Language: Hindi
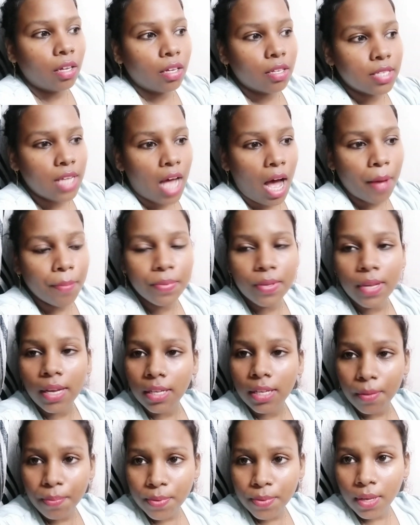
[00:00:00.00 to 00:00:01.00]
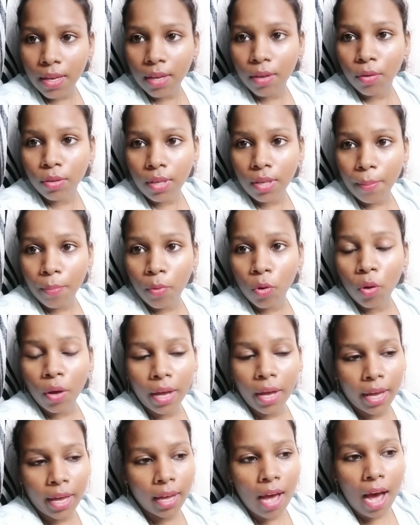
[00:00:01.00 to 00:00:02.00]
शाम से जब से सब लोग
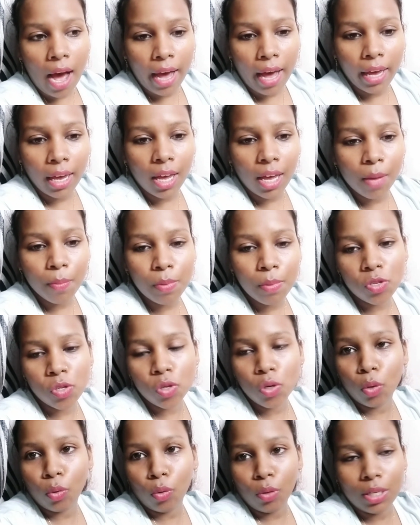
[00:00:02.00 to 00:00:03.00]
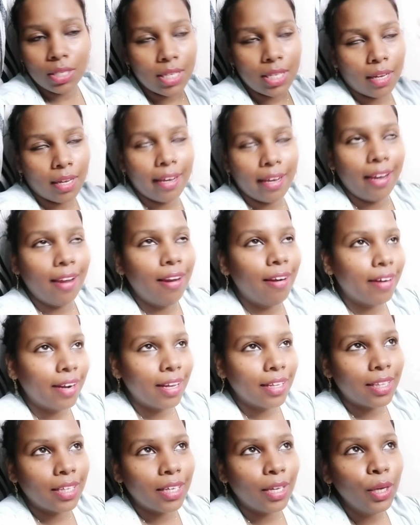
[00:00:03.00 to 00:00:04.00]
हैं आए हैं बच्चे लोग उनके संग खेल
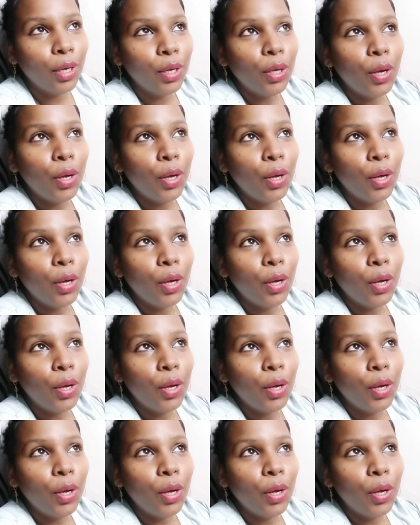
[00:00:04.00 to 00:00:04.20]
रहे थे